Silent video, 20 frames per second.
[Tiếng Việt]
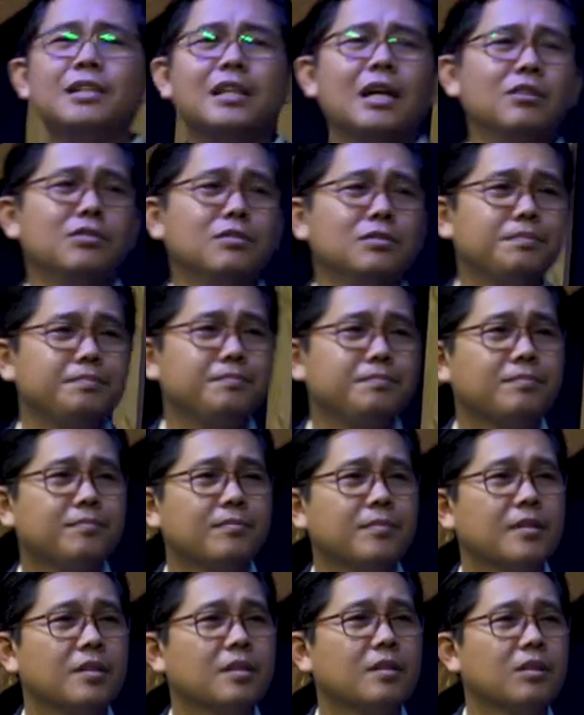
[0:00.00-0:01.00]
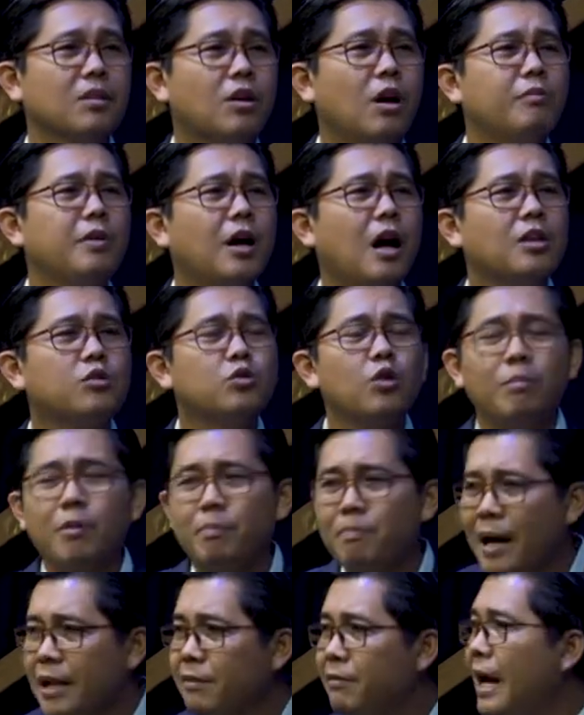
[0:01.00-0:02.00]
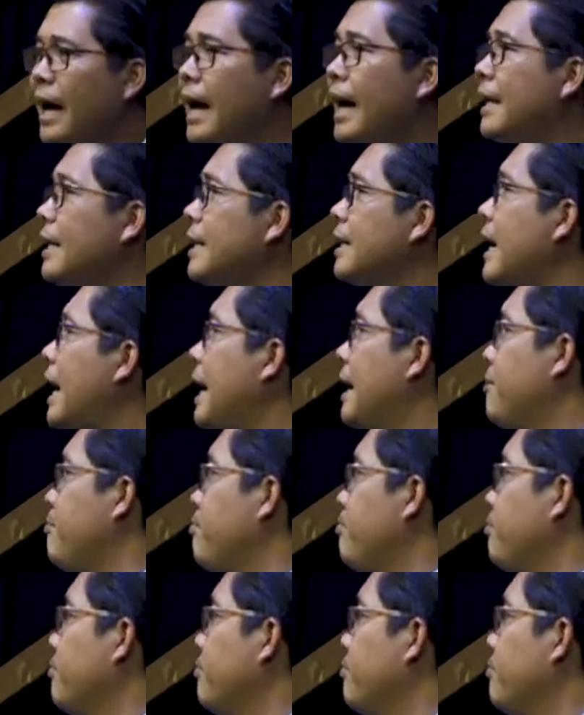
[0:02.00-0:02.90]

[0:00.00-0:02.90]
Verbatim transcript: vi tâu, có vi ọt chụp bà bạc vẹn hai nâng đây.